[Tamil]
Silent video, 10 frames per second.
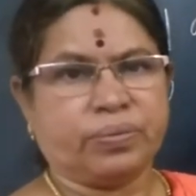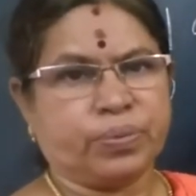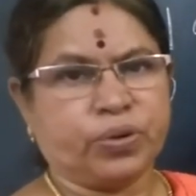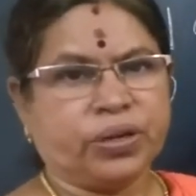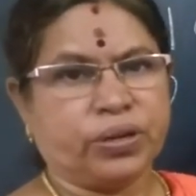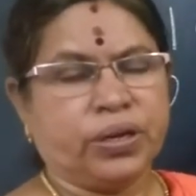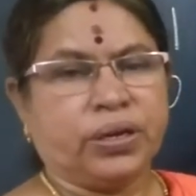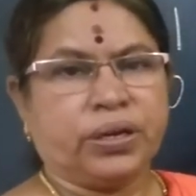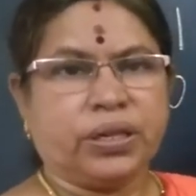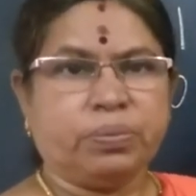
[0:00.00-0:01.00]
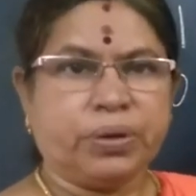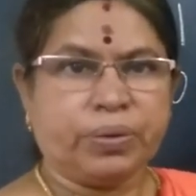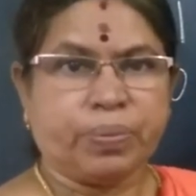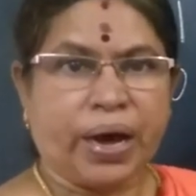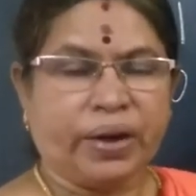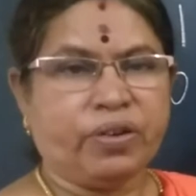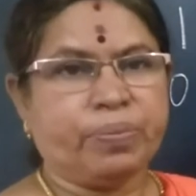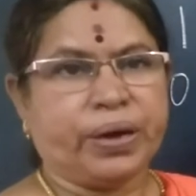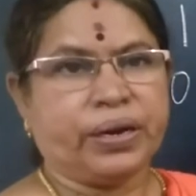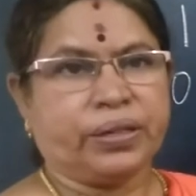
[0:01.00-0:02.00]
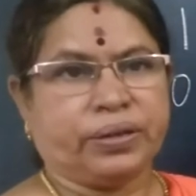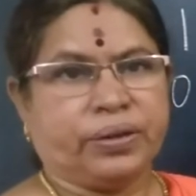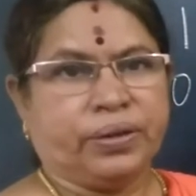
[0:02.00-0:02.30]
போகுது இதுமே மாறவே மாறாது